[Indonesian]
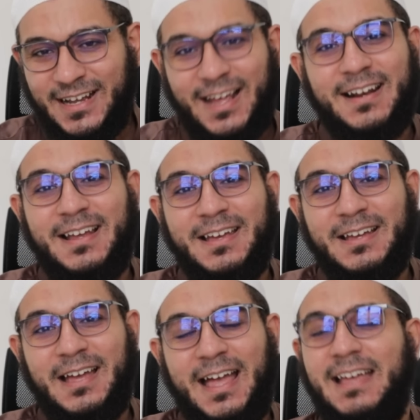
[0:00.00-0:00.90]

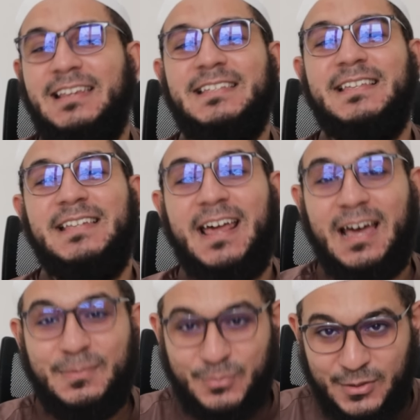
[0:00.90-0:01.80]
Karena ahli
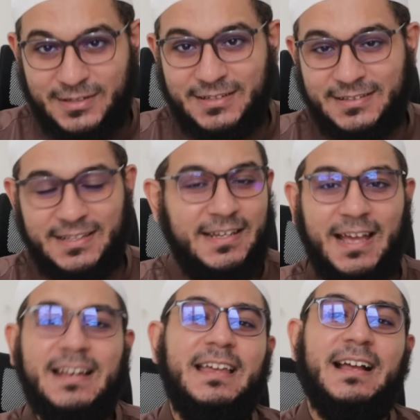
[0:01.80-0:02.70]
sejarah pun
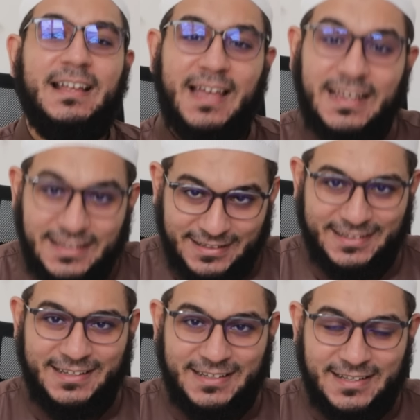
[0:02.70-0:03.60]
tidak ada yang
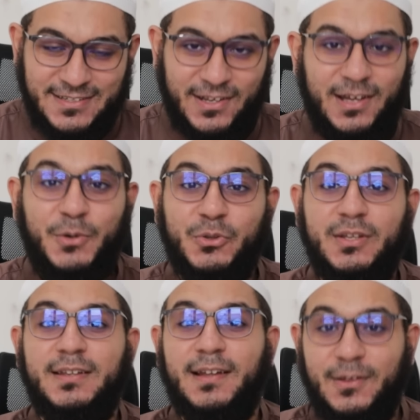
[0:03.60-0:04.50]
yakin
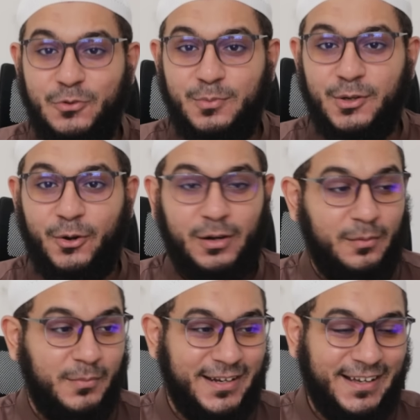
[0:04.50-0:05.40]
Salahuddin Layubi
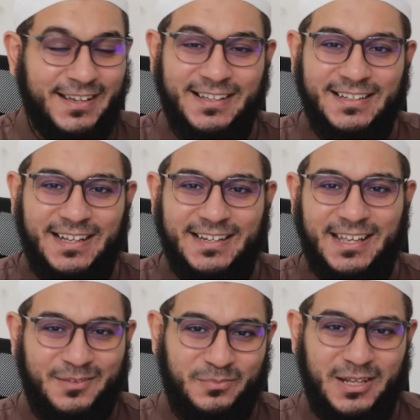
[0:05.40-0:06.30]
orang mana?
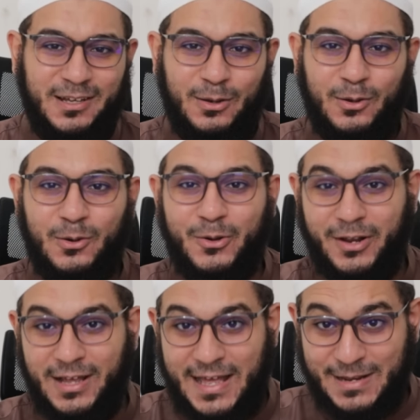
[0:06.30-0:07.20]
Ada yang bilang
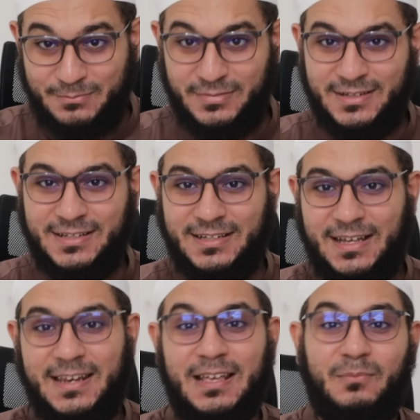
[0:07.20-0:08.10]
orang Arab,
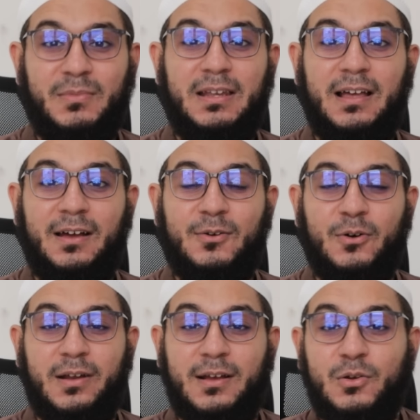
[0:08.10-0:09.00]
ada yang bilang
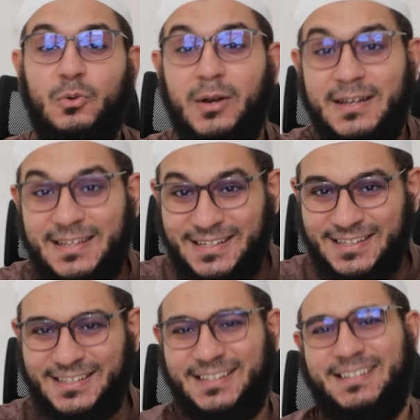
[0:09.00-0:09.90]
orang
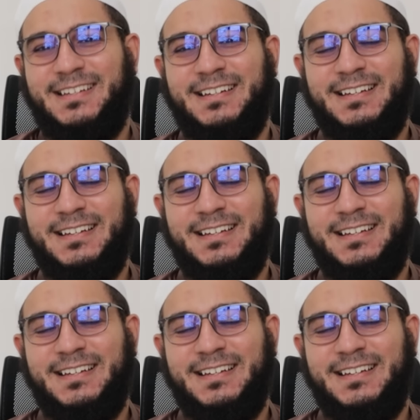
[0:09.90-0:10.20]
Kurdi. Ya.